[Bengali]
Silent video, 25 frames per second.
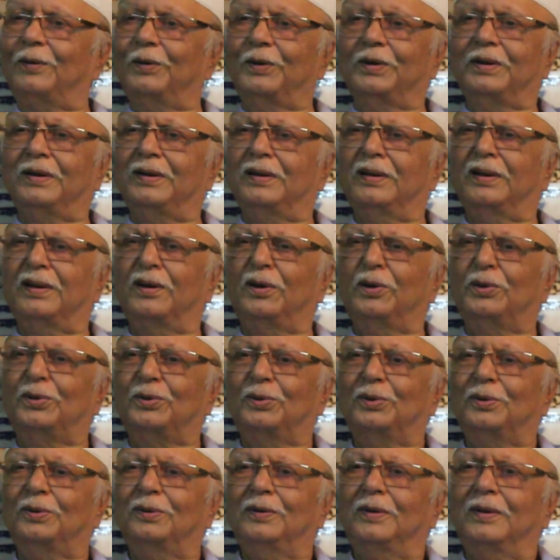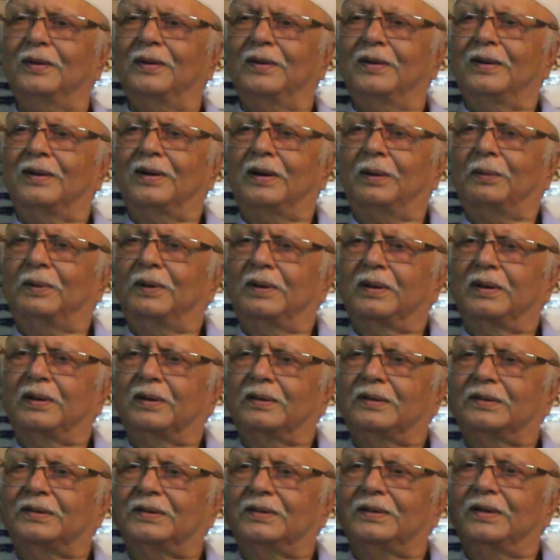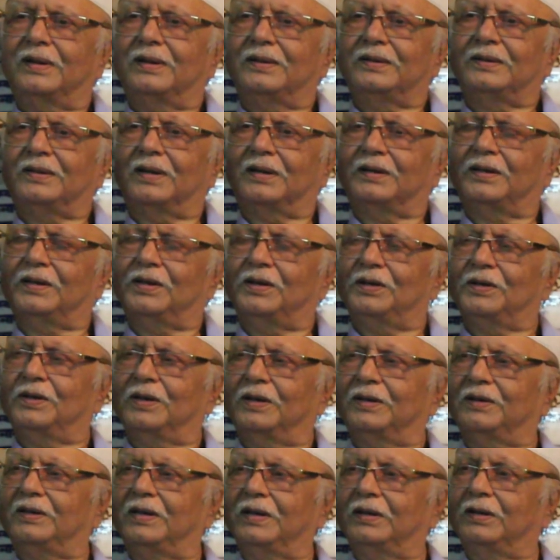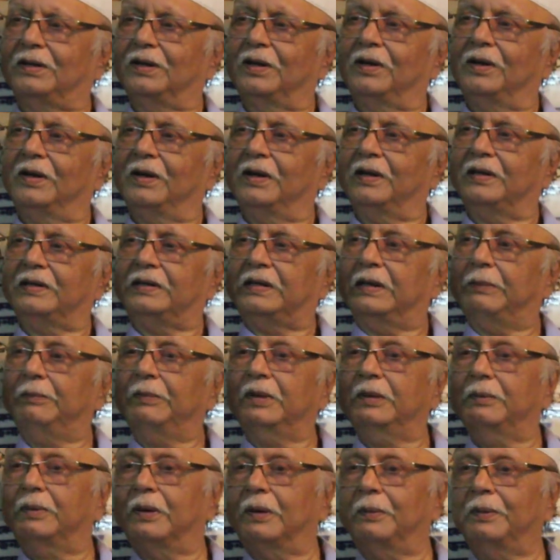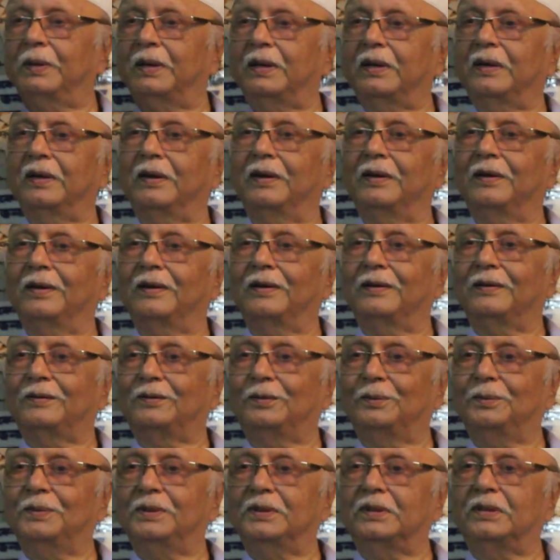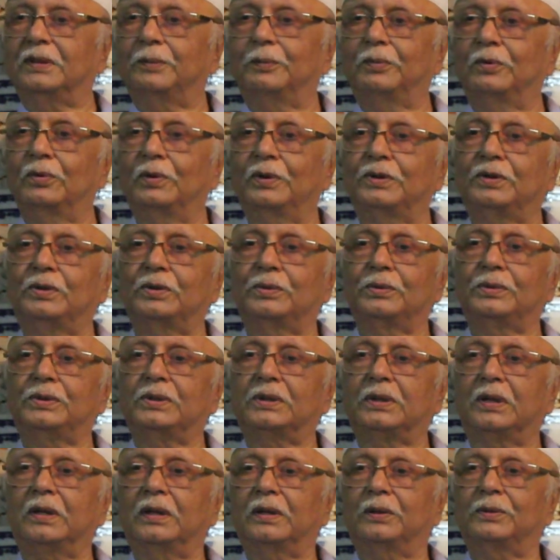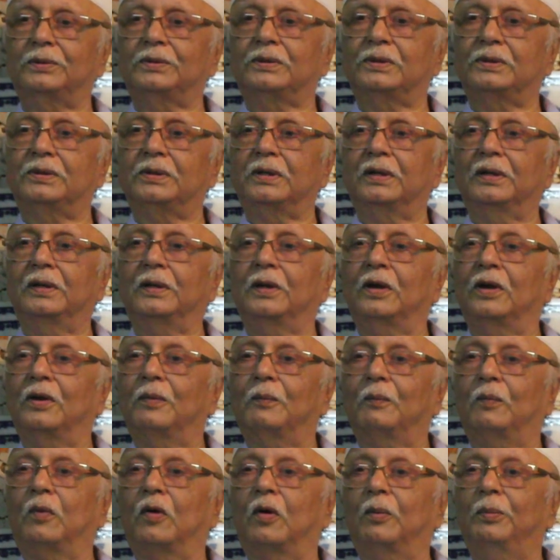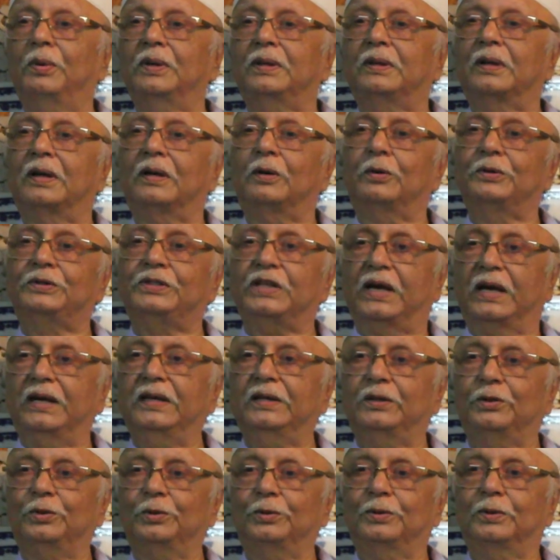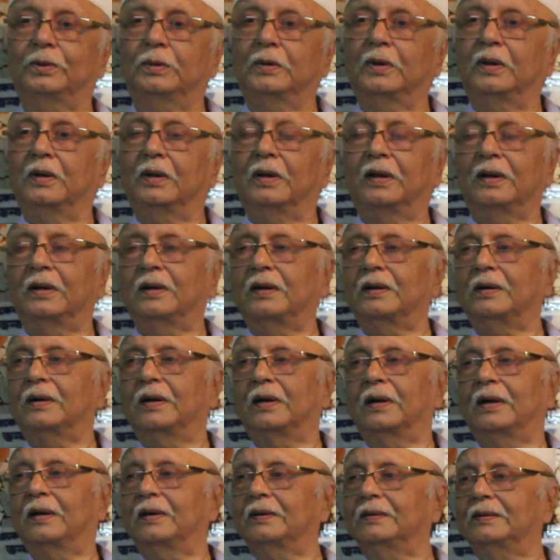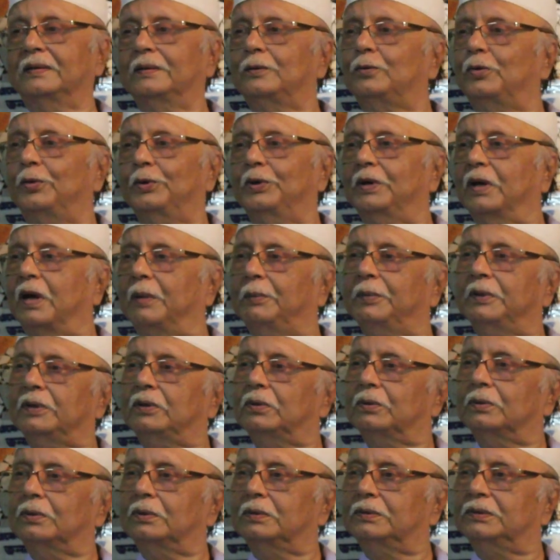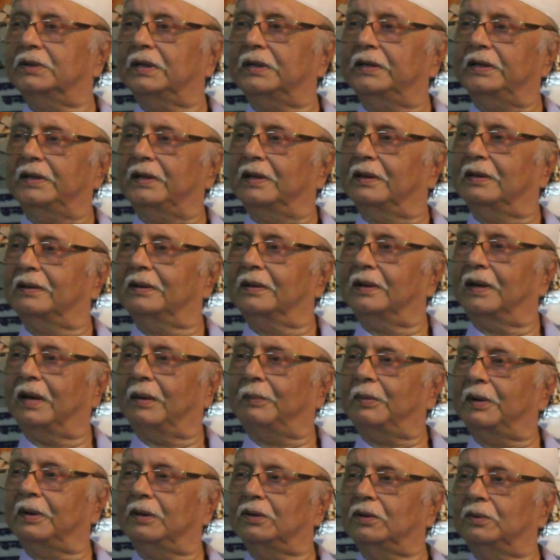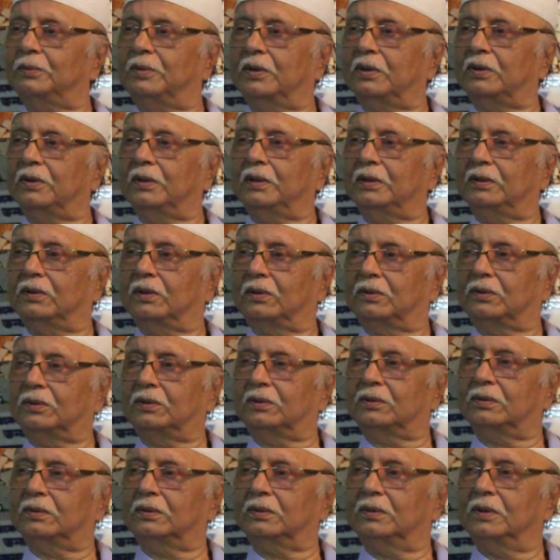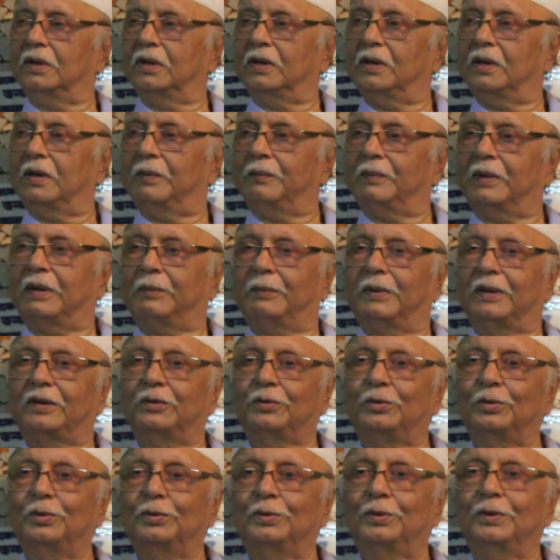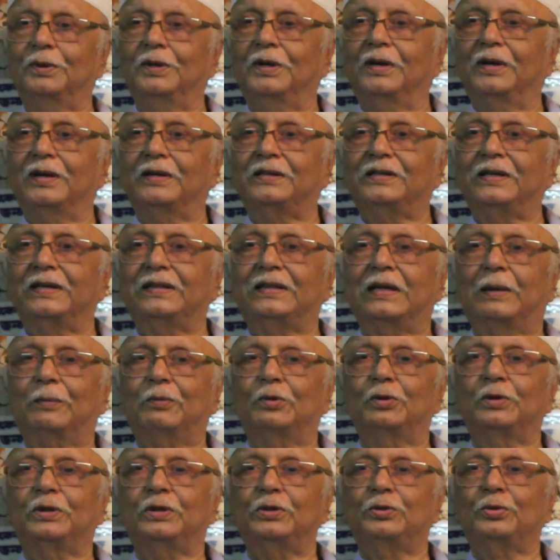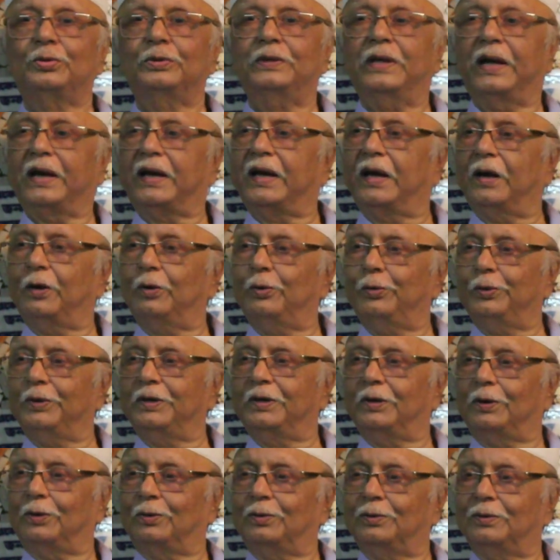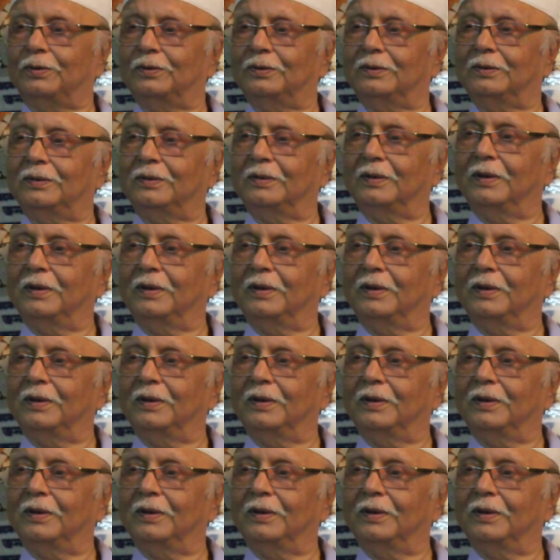অনেকেই হয়তো আমার সাথে ঠিক তেমনিভাবে তুমি যেটা বলেছো সেটা হচ্ছে যে ববিতা চাইতো কই আমি তো জানি না আমাকে তো বলেনি কখনো বা আমাকে তো সে তেমন কিছু দেখায়ও নি কখনো